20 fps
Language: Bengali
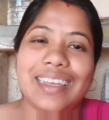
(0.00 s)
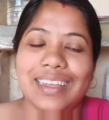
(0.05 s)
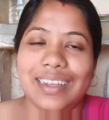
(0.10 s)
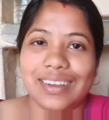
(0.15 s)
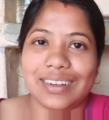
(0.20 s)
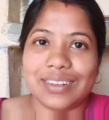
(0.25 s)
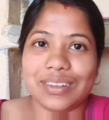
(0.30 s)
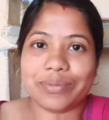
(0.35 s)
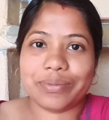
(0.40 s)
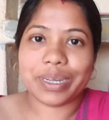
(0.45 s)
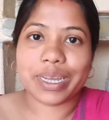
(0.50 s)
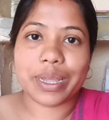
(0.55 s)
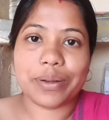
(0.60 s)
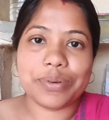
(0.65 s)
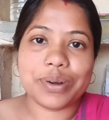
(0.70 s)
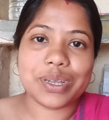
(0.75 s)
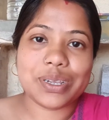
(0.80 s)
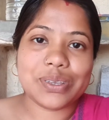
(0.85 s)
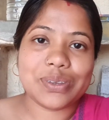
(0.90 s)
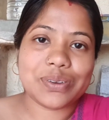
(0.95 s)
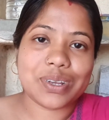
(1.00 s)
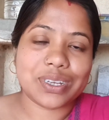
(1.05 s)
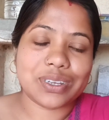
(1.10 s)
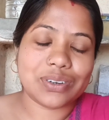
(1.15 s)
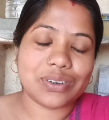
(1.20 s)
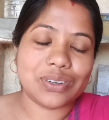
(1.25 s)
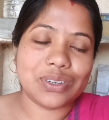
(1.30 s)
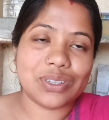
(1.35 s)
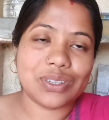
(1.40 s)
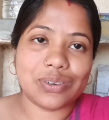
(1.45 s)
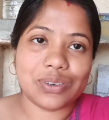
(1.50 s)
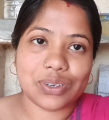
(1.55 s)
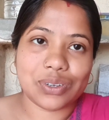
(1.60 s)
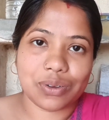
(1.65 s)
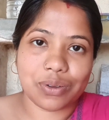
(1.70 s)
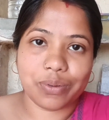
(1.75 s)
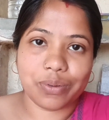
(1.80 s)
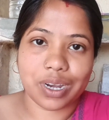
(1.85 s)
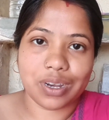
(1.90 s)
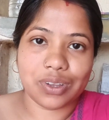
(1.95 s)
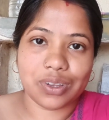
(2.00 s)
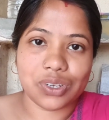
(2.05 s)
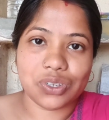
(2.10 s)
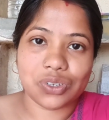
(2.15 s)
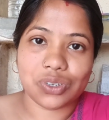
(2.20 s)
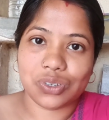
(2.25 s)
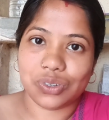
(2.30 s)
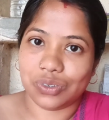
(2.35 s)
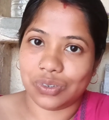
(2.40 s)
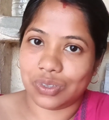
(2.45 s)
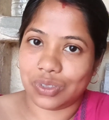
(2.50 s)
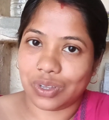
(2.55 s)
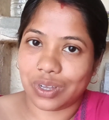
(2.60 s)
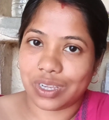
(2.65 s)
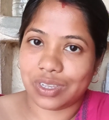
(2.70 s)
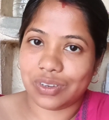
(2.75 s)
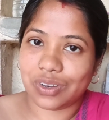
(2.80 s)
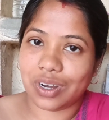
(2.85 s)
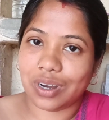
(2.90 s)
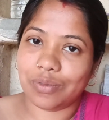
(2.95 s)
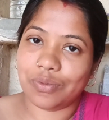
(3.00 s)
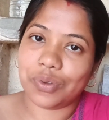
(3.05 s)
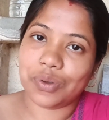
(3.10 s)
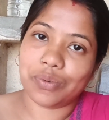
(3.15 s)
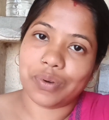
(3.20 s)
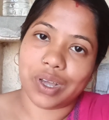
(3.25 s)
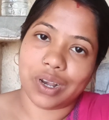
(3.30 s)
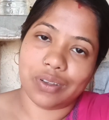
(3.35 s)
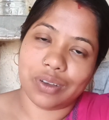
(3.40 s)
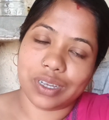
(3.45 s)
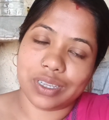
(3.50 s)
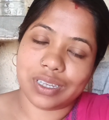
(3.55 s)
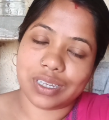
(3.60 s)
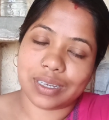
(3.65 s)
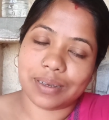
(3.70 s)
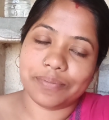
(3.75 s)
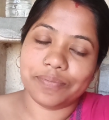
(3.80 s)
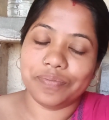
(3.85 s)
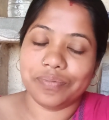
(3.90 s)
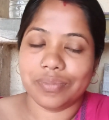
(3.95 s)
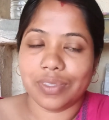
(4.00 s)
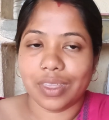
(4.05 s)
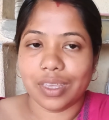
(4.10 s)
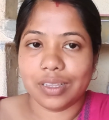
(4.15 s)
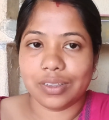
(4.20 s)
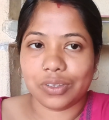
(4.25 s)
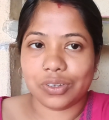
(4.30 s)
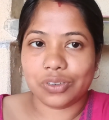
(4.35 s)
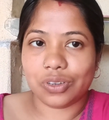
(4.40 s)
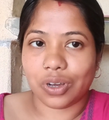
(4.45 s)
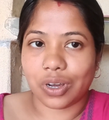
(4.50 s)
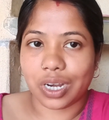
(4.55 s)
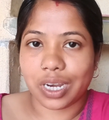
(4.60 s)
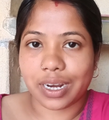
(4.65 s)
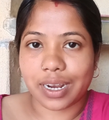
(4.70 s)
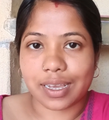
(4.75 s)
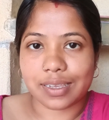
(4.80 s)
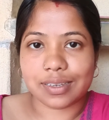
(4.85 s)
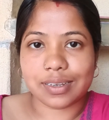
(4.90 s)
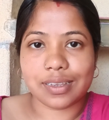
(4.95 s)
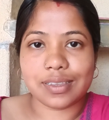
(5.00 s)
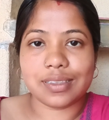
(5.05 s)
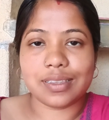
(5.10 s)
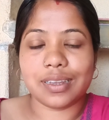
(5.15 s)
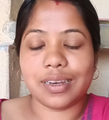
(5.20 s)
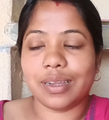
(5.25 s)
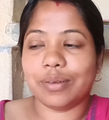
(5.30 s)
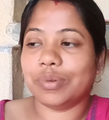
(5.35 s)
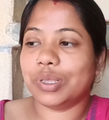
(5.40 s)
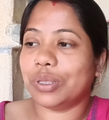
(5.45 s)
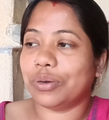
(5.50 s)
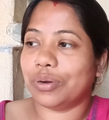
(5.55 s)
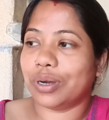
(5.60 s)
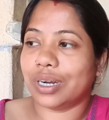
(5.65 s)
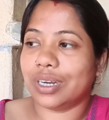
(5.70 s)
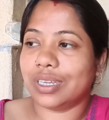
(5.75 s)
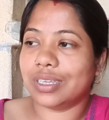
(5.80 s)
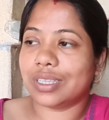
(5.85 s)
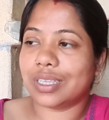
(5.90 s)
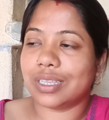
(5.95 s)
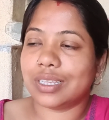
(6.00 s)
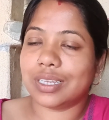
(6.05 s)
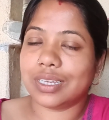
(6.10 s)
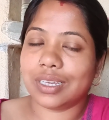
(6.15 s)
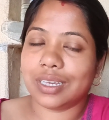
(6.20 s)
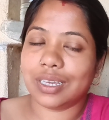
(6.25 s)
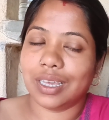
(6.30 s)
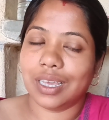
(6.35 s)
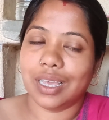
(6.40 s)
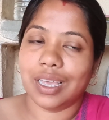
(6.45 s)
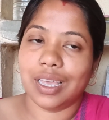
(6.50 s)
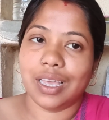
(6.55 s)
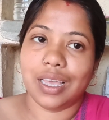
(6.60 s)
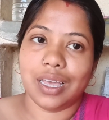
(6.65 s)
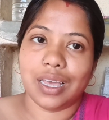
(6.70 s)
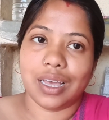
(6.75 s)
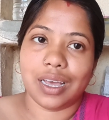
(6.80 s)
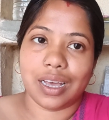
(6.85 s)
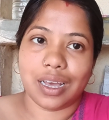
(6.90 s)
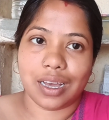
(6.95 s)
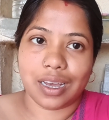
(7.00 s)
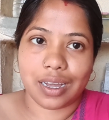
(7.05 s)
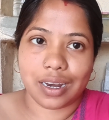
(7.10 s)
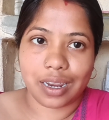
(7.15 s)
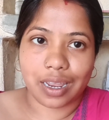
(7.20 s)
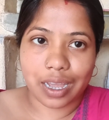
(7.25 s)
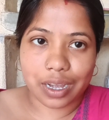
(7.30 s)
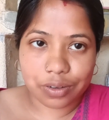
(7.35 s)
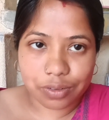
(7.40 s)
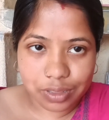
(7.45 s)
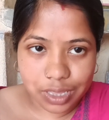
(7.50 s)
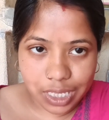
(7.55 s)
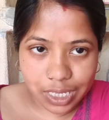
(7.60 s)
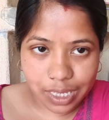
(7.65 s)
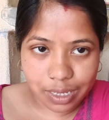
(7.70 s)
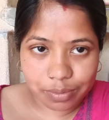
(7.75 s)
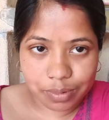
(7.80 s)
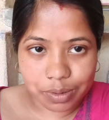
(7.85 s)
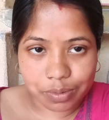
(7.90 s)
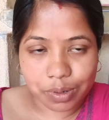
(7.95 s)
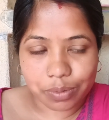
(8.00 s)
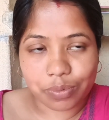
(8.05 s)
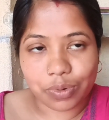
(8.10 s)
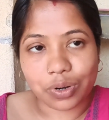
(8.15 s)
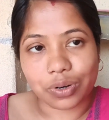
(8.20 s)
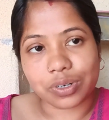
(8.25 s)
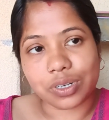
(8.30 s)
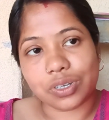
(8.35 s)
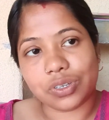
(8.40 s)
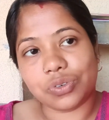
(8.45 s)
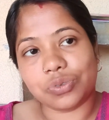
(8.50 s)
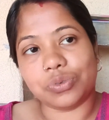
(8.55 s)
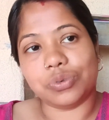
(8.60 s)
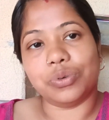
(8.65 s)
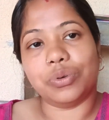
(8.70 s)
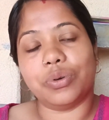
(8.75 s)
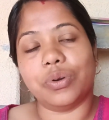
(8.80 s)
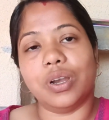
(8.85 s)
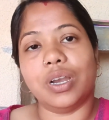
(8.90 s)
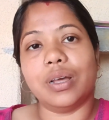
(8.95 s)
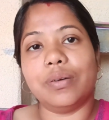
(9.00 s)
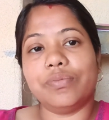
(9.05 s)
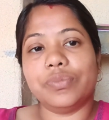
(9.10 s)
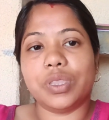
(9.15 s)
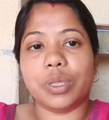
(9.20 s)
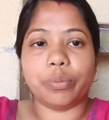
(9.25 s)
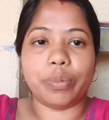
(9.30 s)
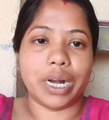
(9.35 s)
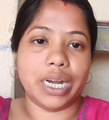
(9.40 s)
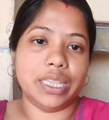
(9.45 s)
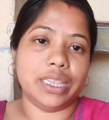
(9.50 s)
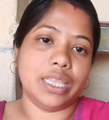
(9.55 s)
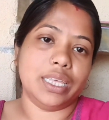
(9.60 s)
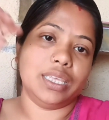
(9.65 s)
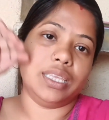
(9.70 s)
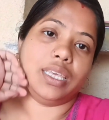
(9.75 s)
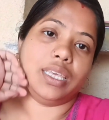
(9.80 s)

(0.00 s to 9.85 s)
তোমরা কেমন আছো আশা করছি তোমরা সবাই ভালো আছো সুস্থ আছো আর আমিও ভালো আছি তো সকালে কাজটা সেরে আমি দোকানে এসেছি আর এখন থেকে আমি আমার ব্লগটা শুরু করলাম তো বাড়িতে গিয়ে